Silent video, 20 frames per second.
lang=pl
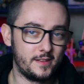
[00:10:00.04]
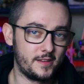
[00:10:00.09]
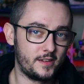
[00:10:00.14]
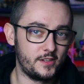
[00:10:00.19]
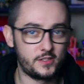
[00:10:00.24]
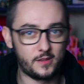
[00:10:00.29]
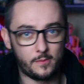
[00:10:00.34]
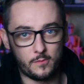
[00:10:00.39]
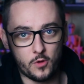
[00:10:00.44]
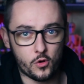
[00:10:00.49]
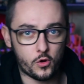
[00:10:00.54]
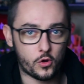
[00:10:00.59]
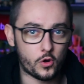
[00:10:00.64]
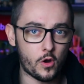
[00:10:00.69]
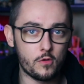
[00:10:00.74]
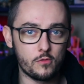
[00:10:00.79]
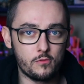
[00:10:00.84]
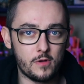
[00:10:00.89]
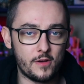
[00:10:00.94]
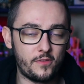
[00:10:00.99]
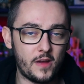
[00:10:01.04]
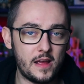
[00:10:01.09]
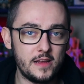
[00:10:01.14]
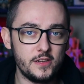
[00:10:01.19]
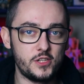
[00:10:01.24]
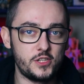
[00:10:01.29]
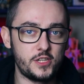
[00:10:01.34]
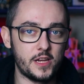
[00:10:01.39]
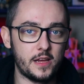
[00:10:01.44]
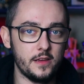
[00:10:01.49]
jakieś tam okrągłe
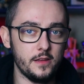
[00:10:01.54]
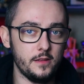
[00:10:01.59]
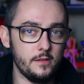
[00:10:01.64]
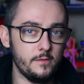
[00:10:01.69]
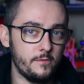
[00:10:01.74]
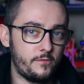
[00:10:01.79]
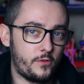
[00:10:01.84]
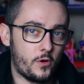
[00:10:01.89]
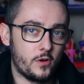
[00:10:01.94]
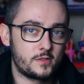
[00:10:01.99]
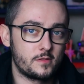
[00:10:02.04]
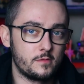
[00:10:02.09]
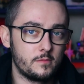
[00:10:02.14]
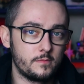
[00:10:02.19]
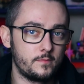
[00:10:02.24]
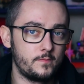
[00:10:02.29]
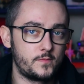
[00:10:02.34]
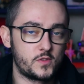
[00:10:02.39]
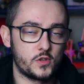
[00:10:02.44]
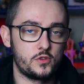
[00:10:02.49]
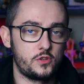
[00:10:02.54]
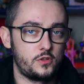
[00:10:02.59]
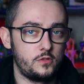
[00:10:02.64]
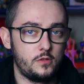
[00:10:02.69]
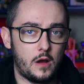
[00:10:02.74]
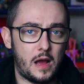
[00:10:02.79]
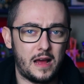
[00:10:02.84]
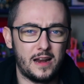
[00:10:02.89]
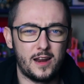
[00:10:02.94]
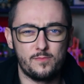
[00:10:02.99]
wejście i wchodzą coś
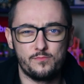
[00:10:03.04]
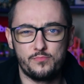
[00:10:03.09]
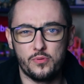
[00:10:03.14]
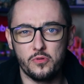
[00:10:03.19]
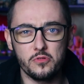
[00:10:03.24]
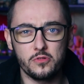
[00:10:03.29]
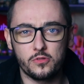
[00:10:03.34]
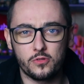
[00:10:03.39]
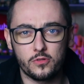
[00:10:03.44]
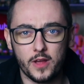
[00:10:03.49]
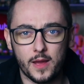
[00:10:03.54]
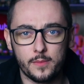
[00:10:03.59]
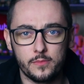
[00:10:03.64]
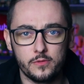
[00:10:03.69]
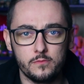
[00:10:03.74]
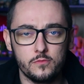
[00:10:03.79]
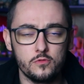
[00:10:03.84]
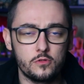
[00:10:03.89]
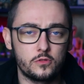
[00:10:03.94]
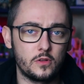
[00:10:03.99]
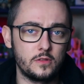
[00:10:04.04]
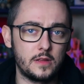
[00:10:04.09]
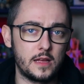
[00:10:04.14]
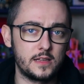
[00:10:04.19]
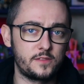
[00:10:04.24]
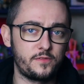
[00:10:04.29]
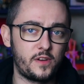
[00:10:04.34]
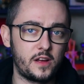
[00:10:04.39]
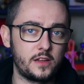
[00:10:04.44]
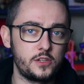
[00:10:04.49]
do ala bunkru, ja bym mógł to
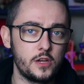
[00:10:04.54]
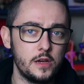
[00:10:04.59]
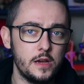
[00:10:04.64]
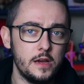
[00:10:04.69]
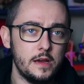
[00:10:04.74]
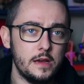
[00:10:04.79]
nazwać.